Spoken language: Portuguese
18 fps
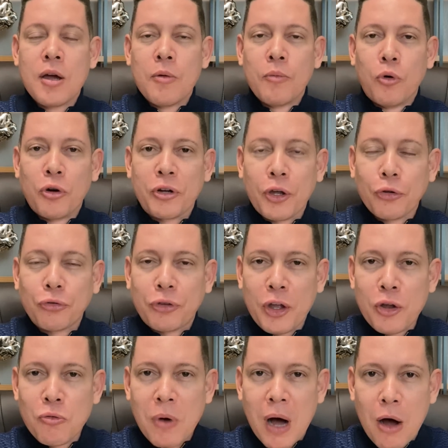porque eu
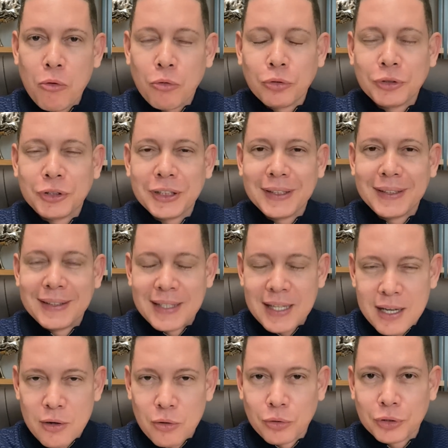tenho algo de
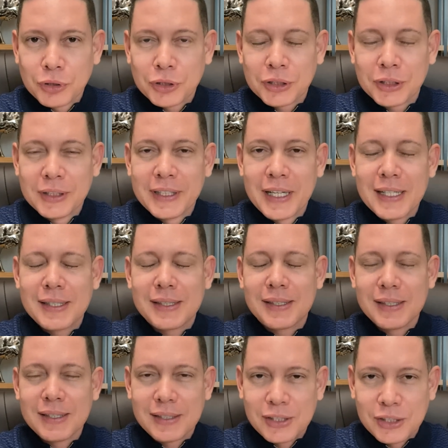Deus
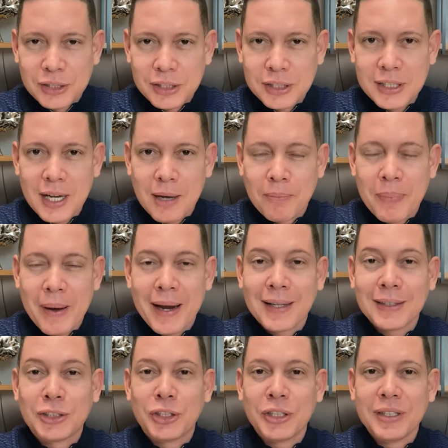nesse dia
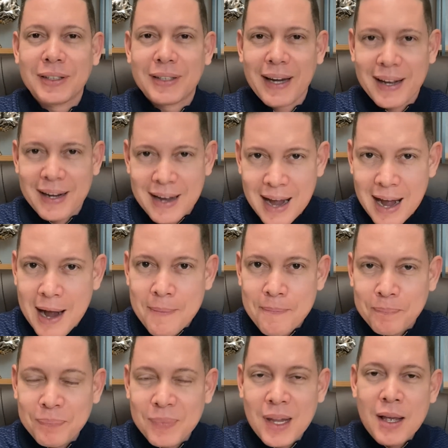para te
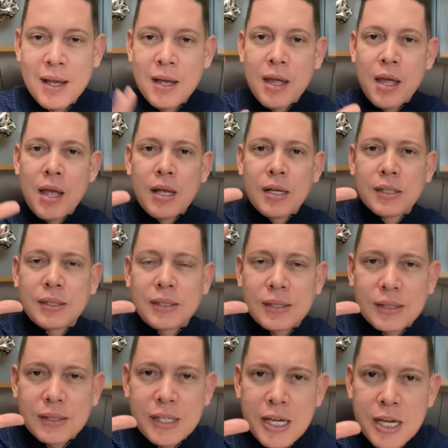entregar.
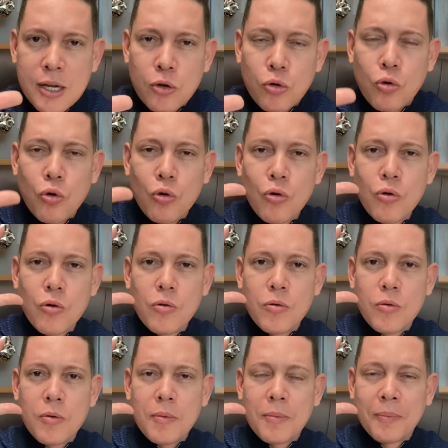Cinco
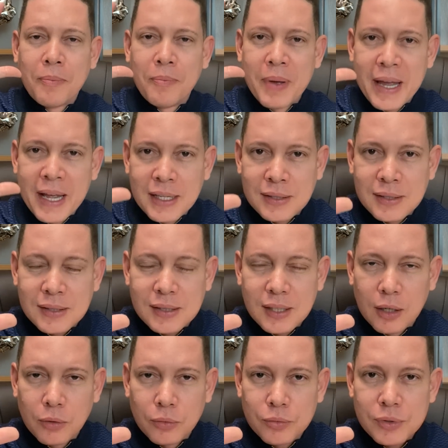
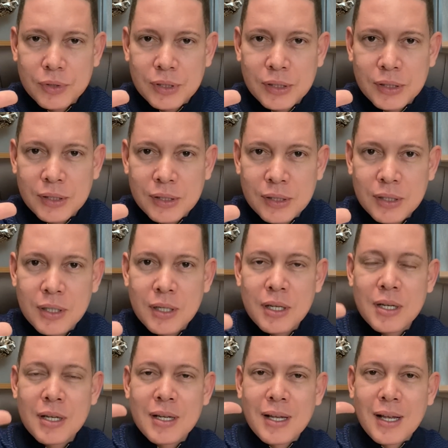bênçãos,
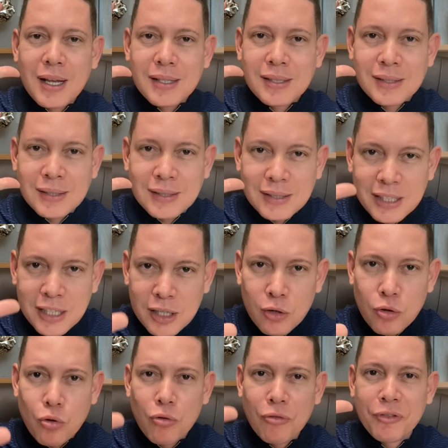
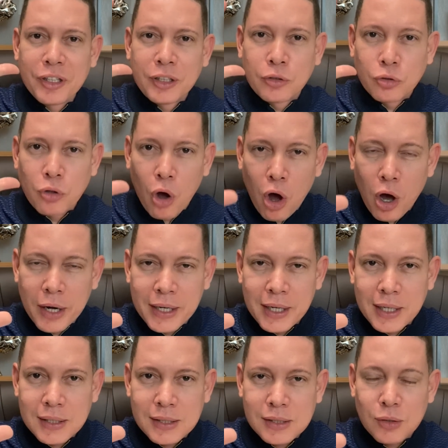cinco
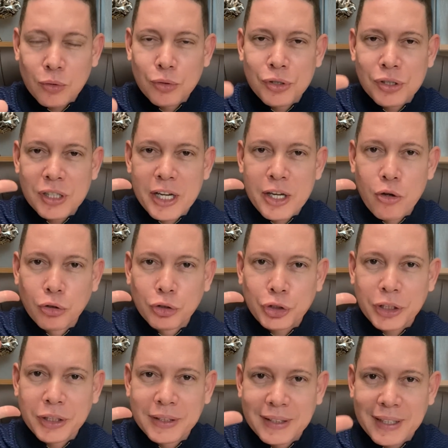vitórias o Senhor
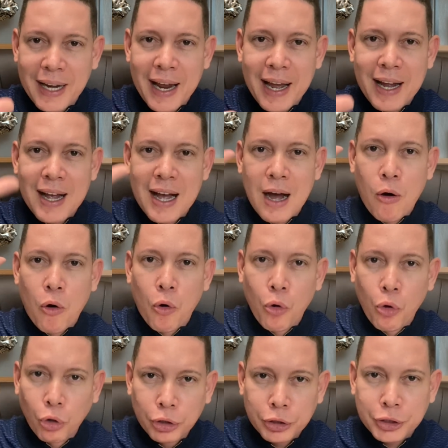te entrega
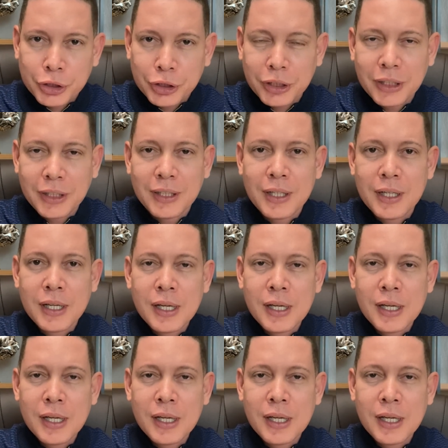hoje,